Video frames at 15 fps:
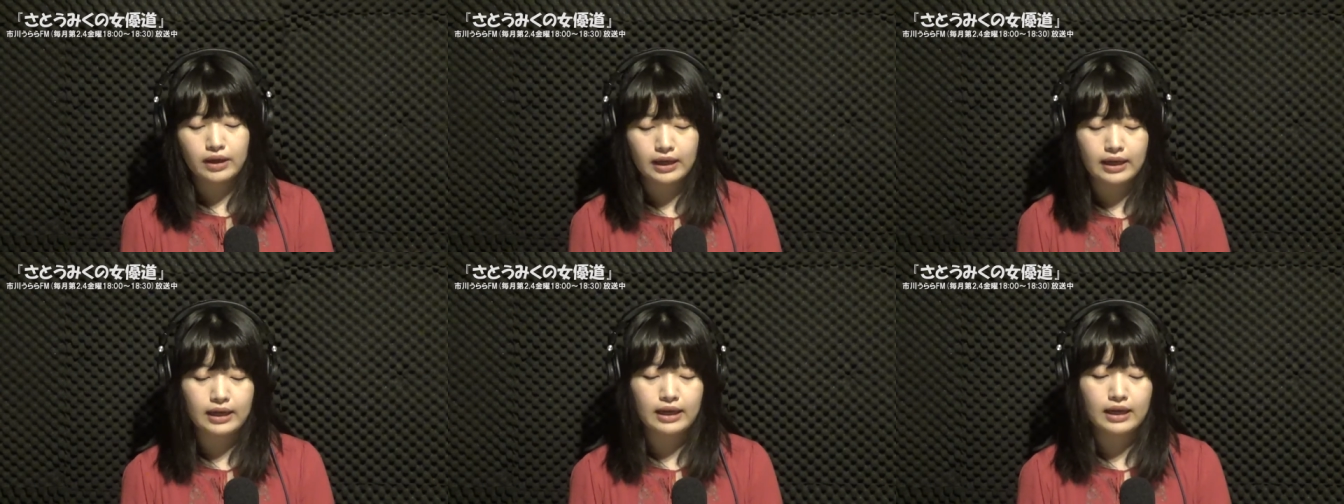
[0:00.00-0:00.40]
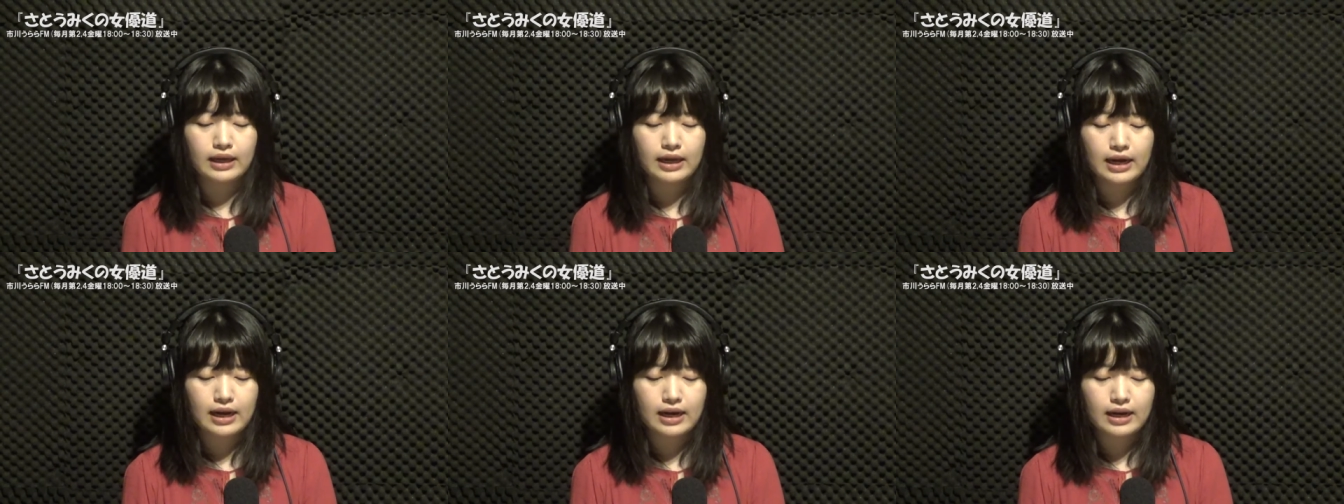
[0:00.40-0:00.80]

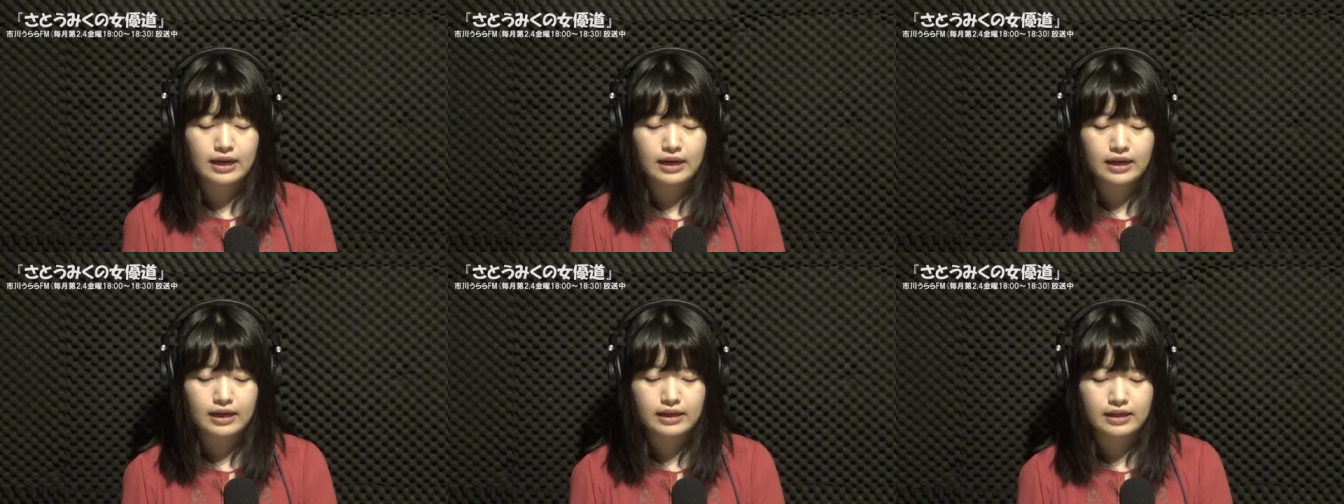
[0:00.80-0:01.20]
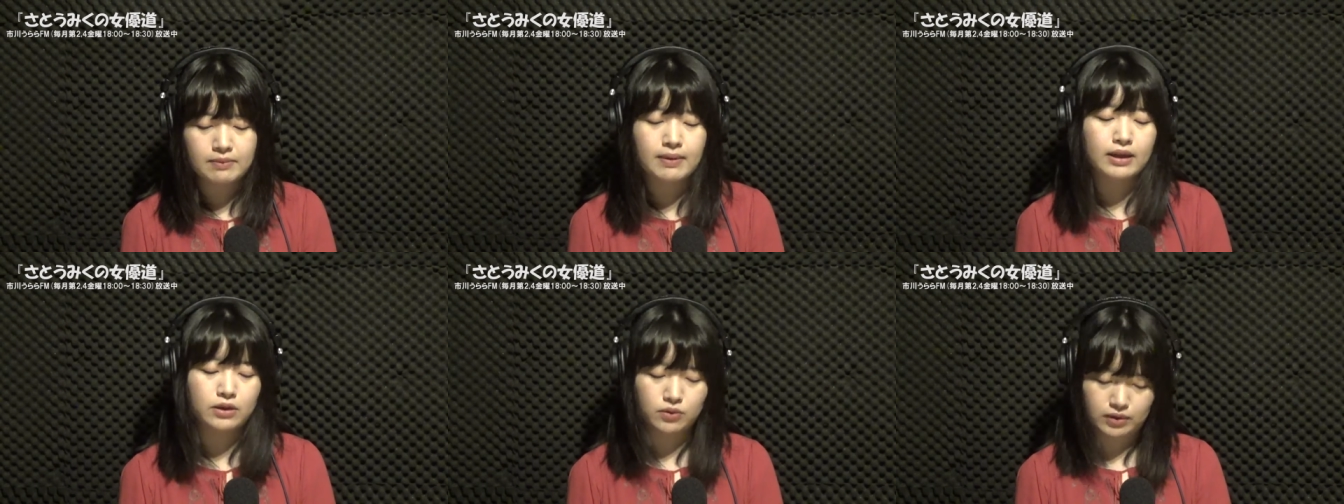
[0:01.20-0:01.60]
えー、
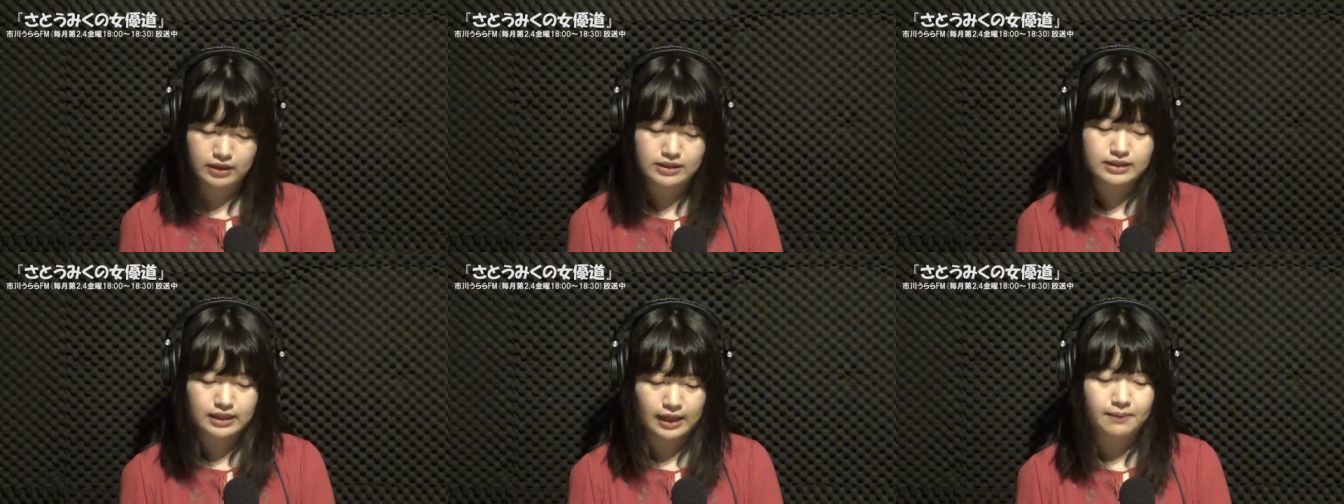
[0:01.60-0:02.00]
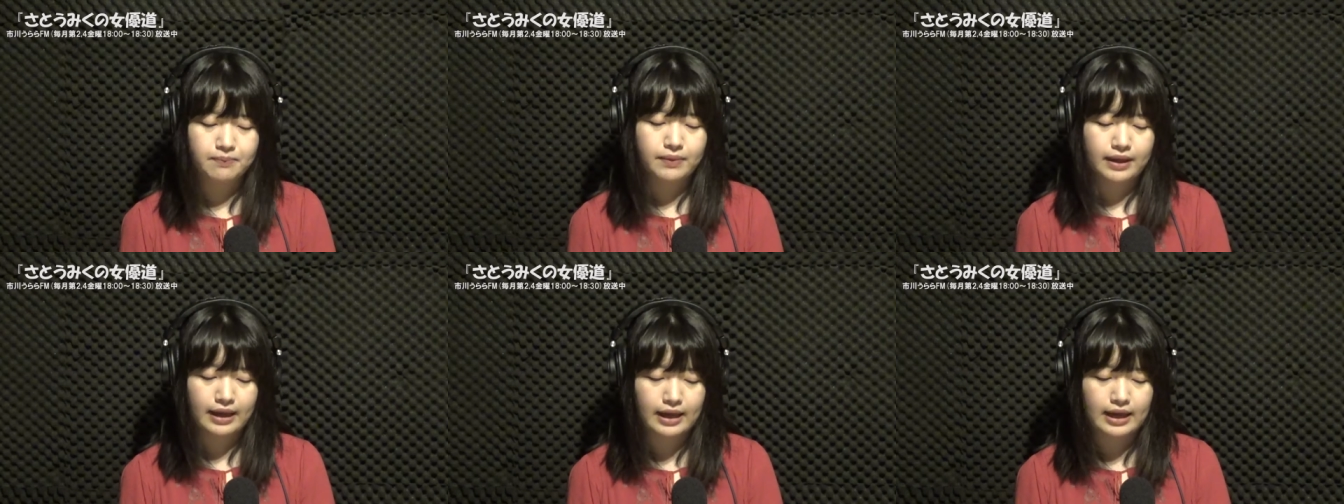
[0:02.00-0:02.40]
イベントでして、
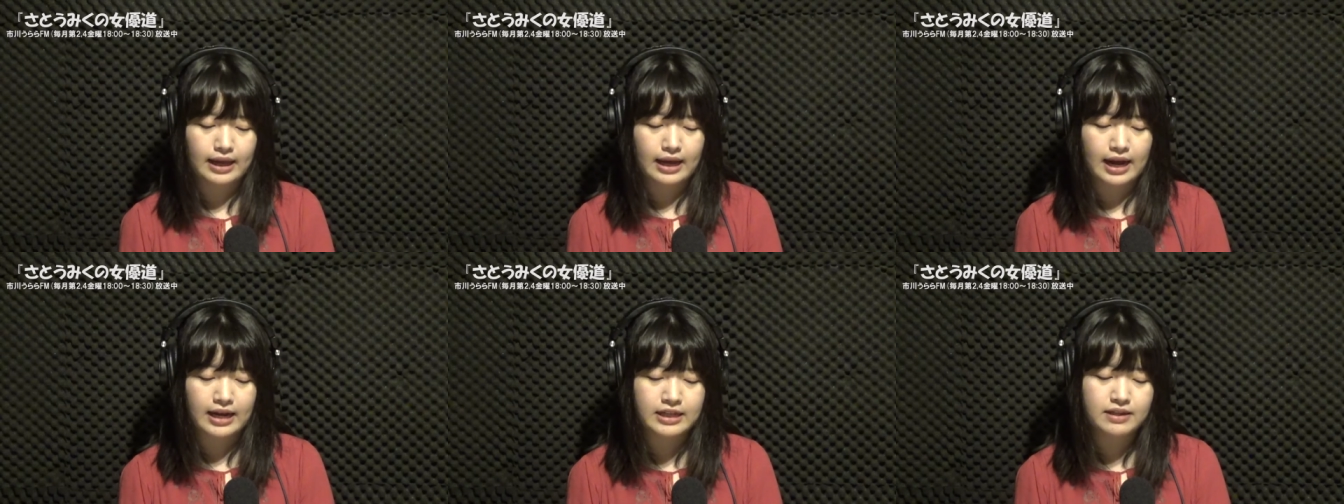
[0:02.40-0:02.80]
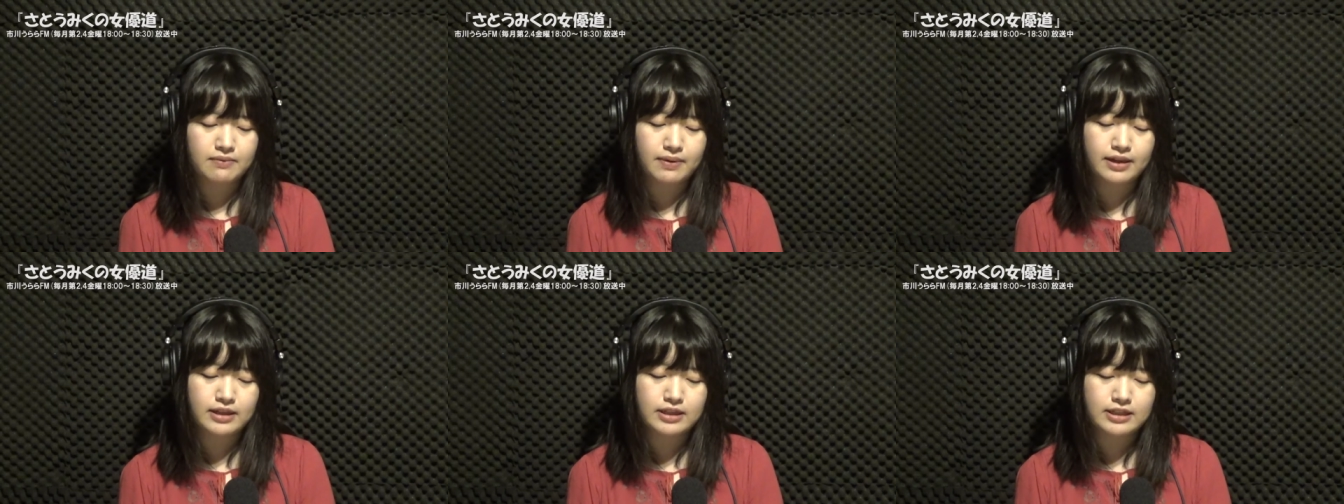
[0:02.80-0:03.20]
えー、
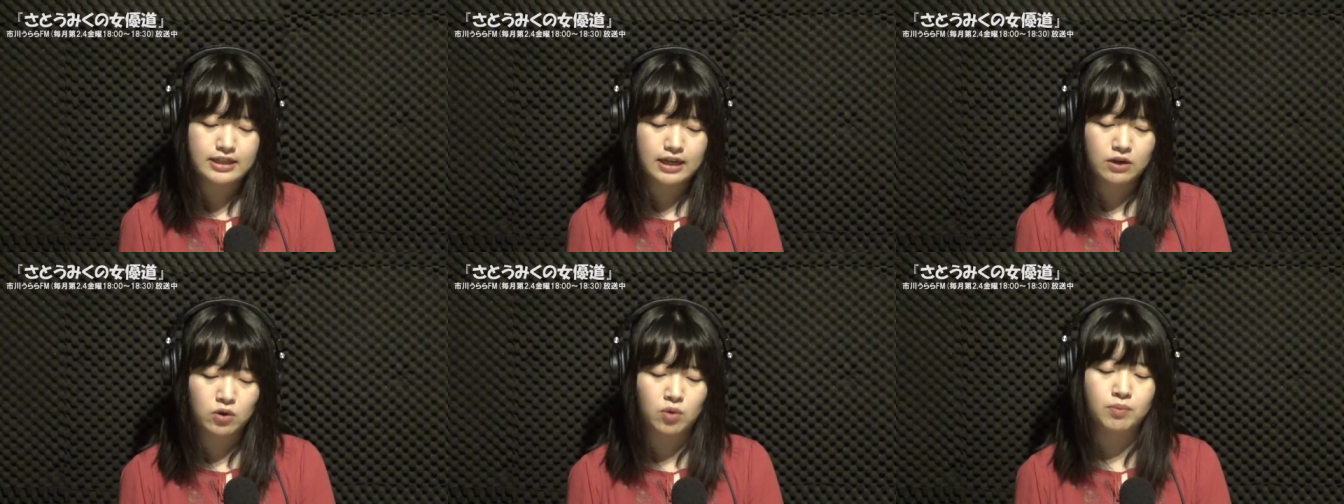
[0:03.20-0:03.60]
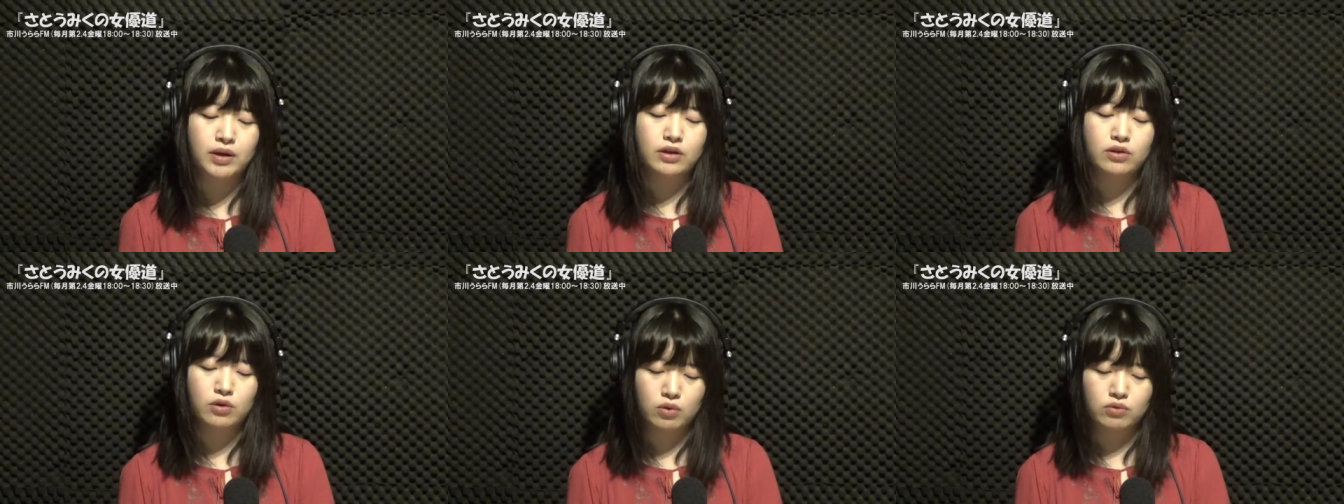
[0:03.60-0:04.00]

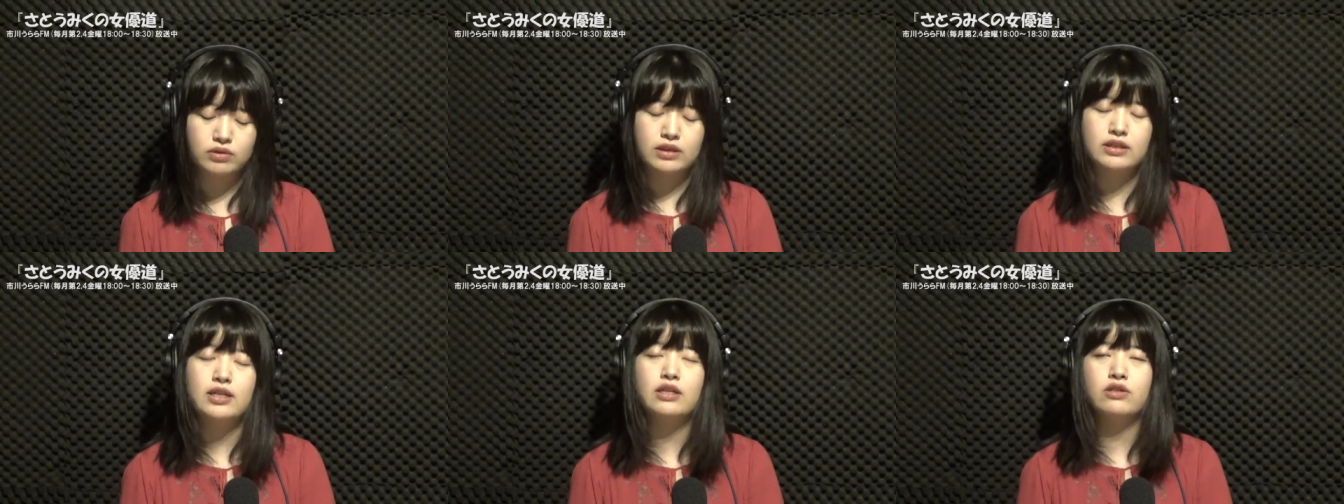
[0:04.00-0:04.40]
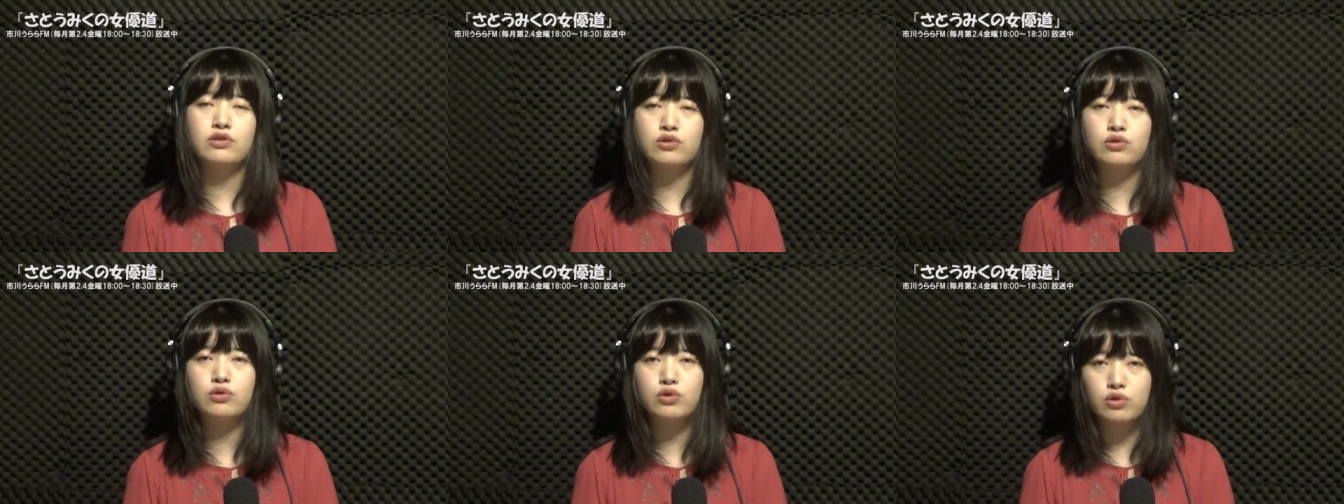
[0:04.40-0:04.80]
アニベンチャーコミックコン
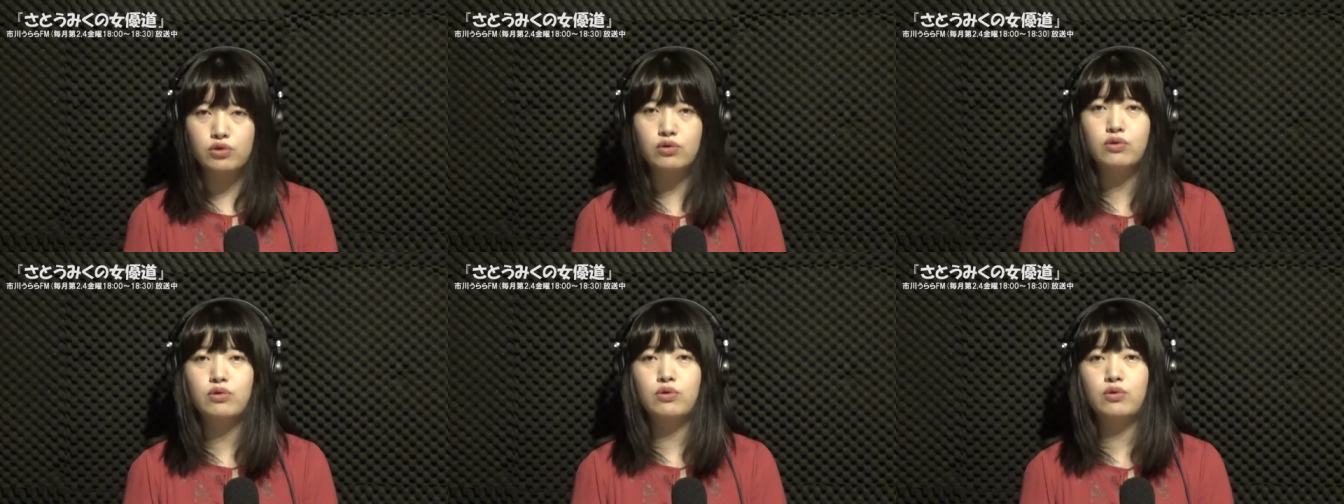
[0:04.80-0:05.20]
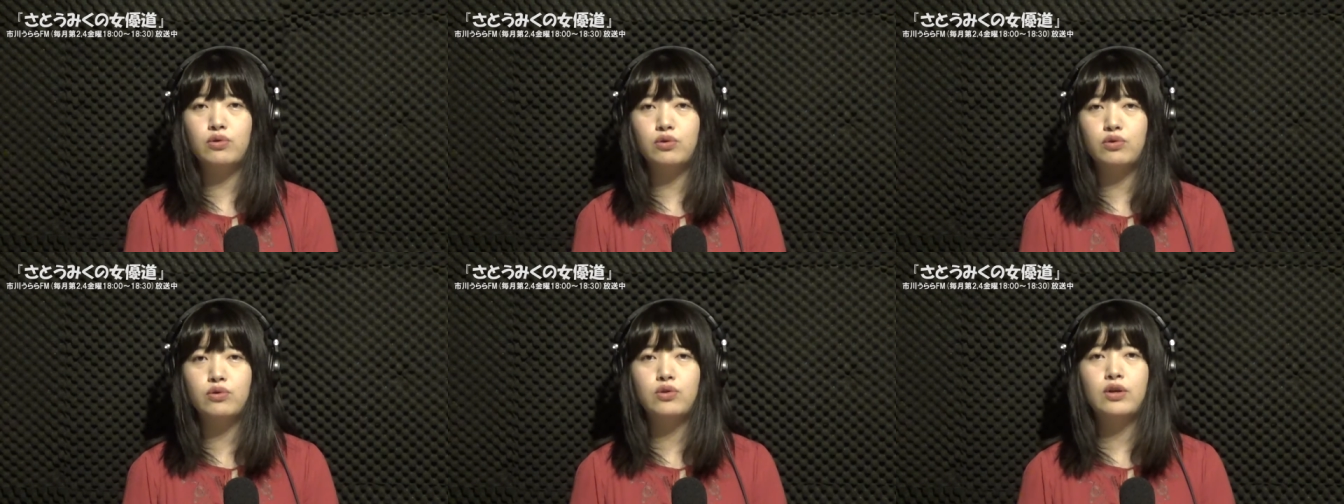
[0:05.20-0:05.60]
2019と
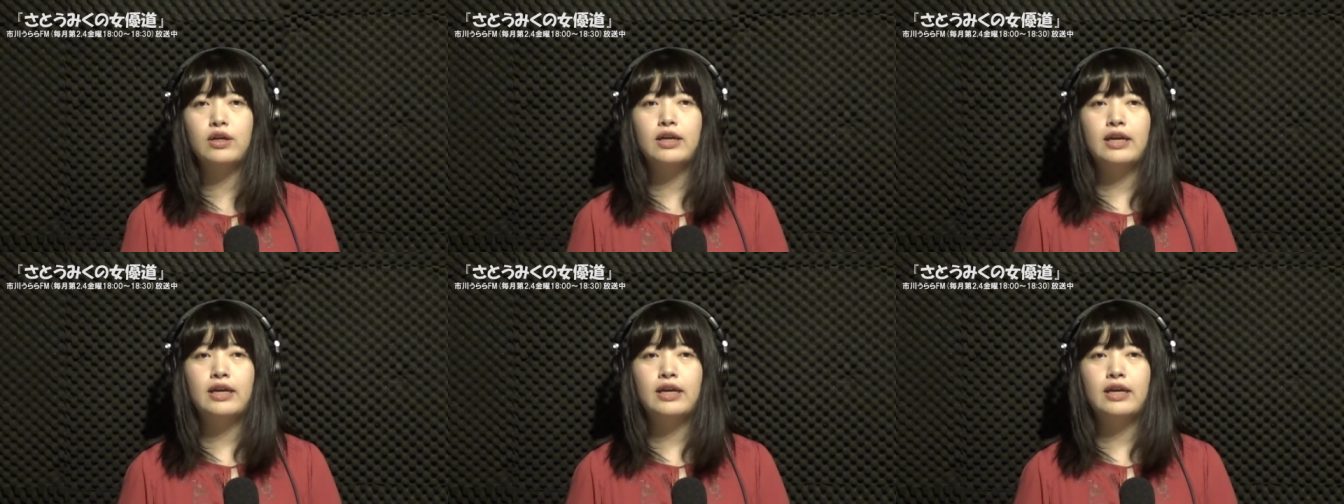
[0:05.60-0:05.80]
いう、